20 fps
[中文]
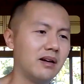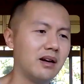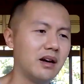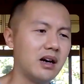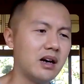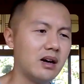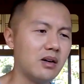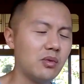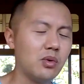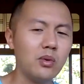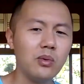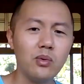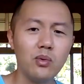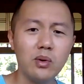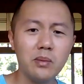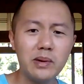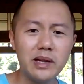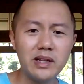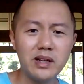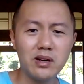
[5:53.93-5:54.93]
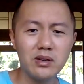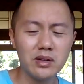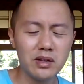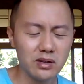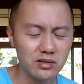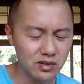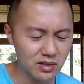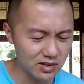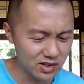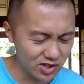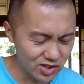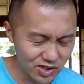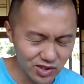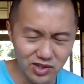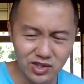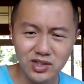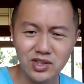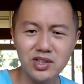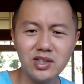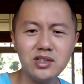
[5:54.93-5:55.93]
啊！我我们要要这个刺
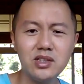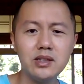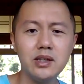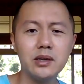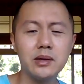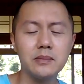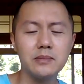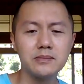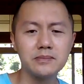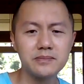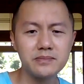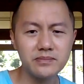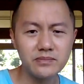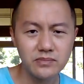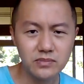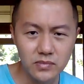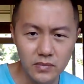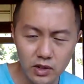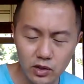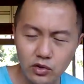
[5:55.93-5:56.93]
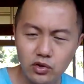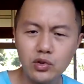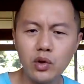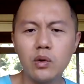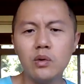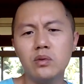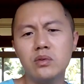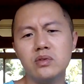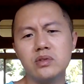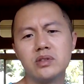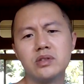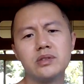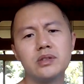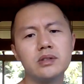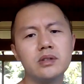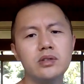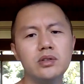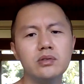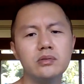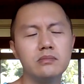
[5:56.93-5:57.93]
激经济，总
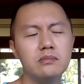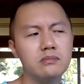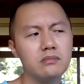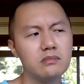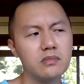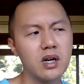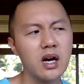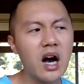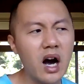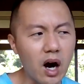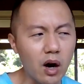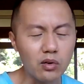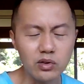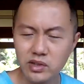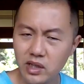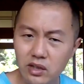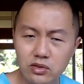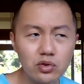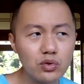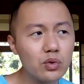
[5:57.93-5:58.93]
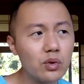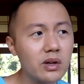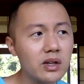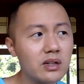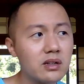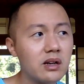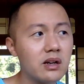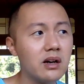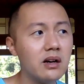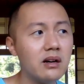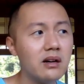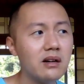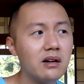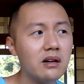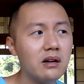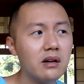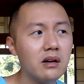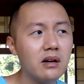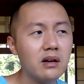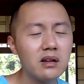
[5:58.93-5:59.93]
是好像说了事
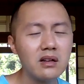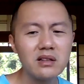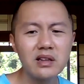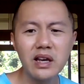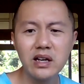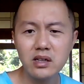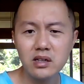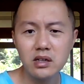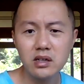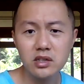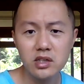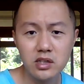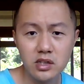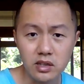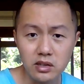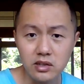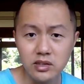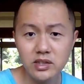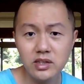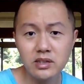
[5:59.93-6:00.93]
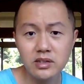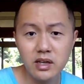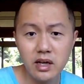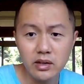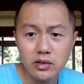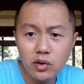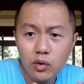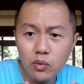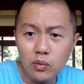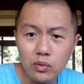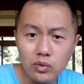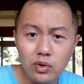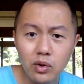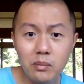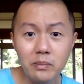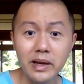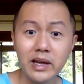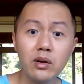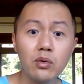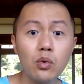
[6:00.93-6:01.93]
但是实际上又
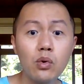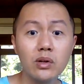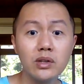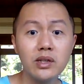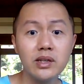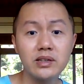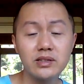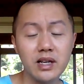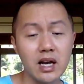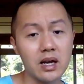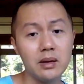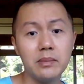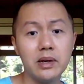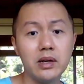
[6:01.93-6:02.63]
又没落地，啥也